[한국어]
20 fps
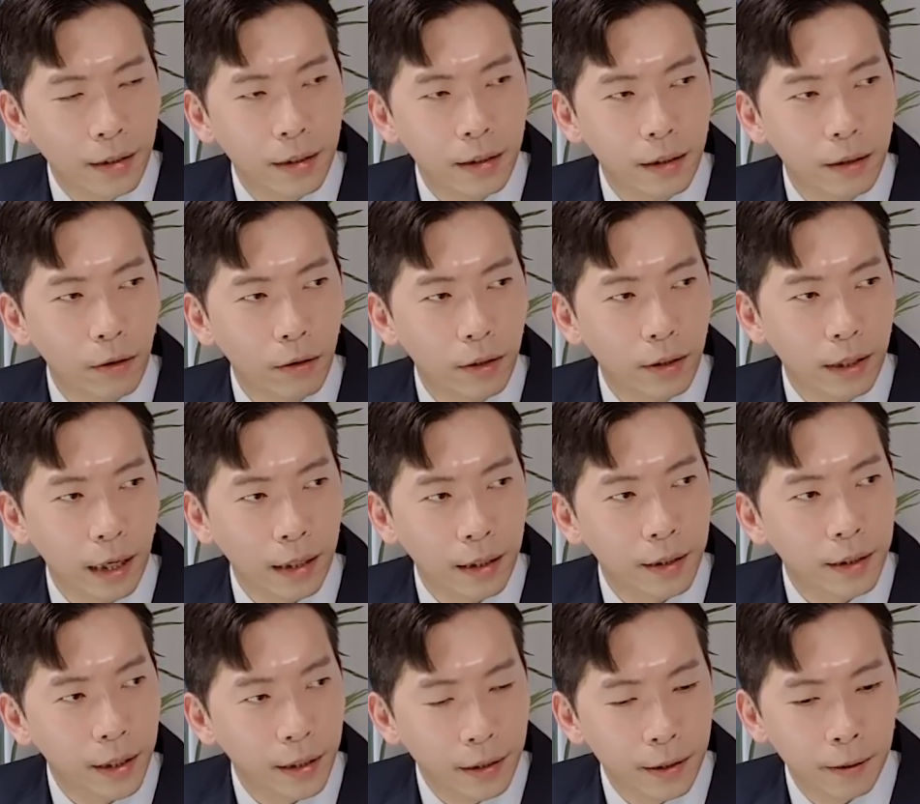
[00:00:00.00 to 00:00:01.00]
아는 것
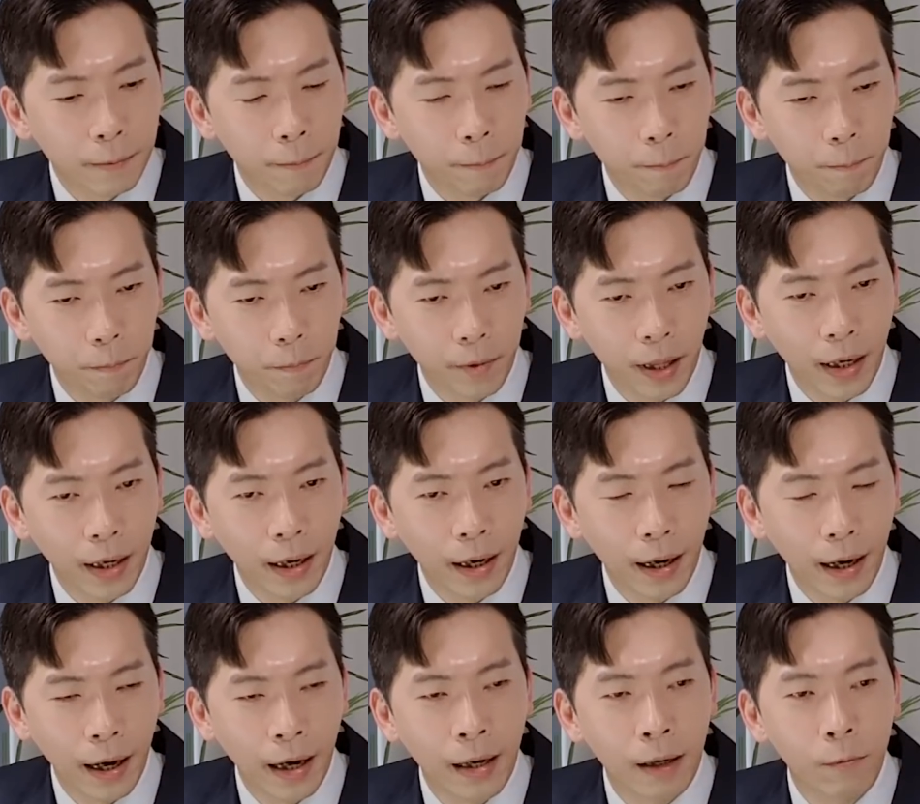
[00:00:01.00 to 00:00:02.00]
자체는
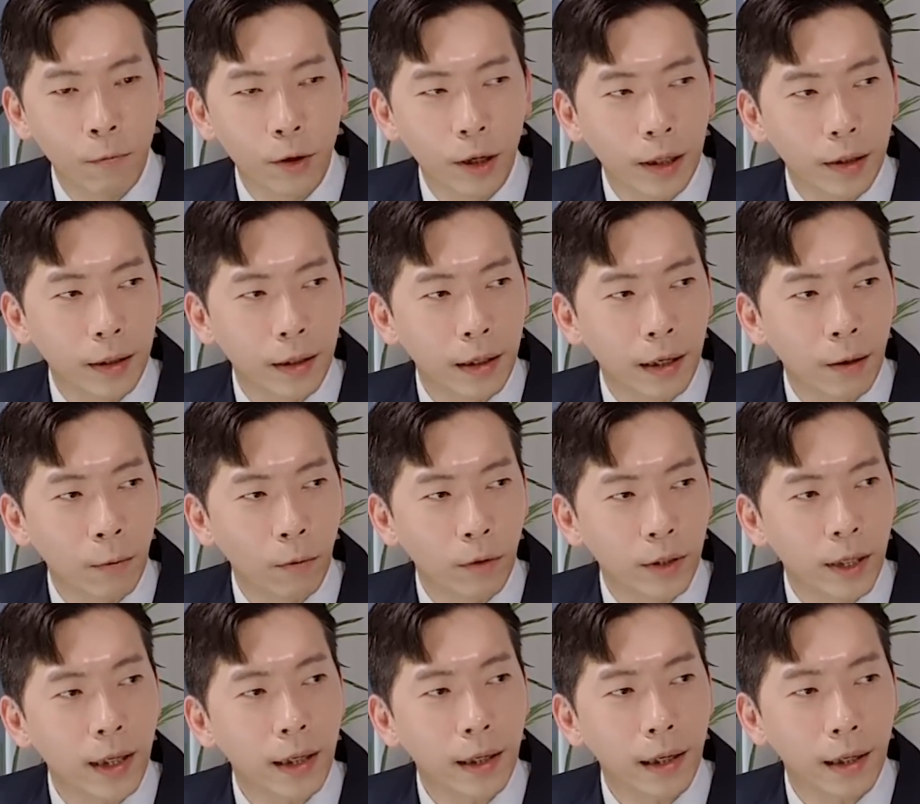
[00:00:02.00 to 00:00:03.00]
내가 알고 있다라고
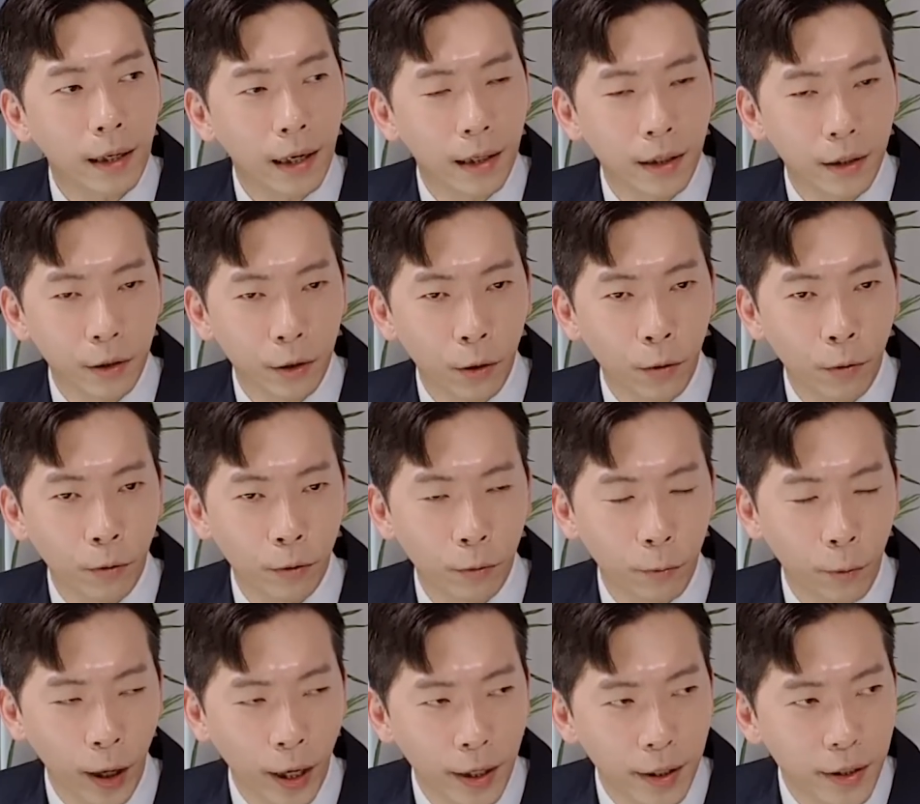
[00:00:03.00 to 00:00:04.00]
착각하는
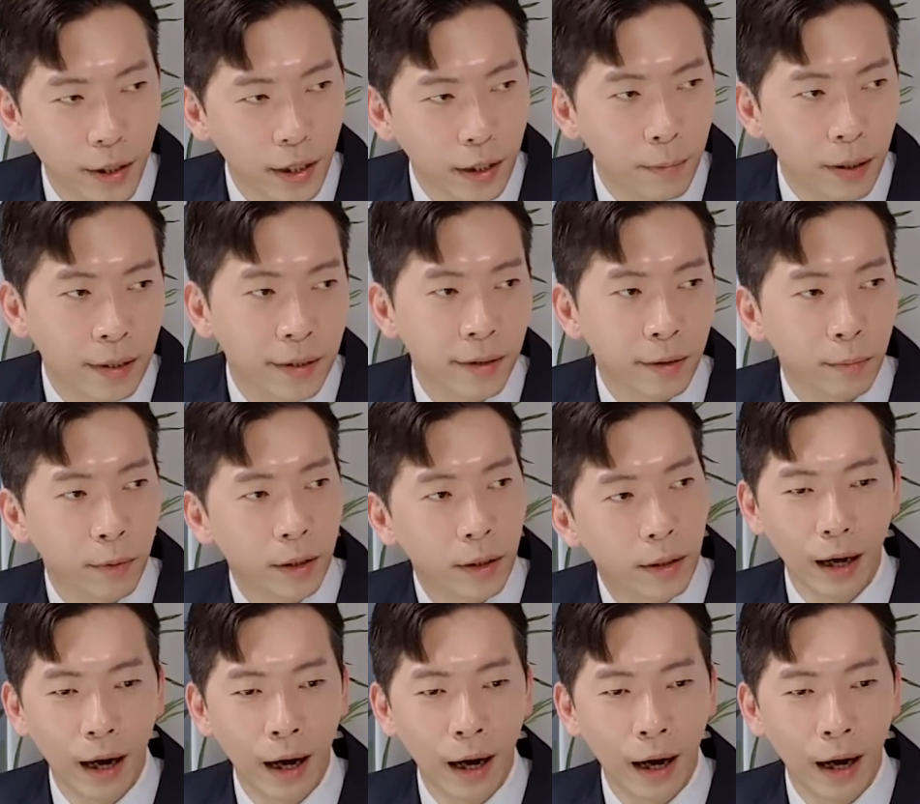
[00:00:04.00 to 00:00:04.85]
경우도 굉장히 많습니다.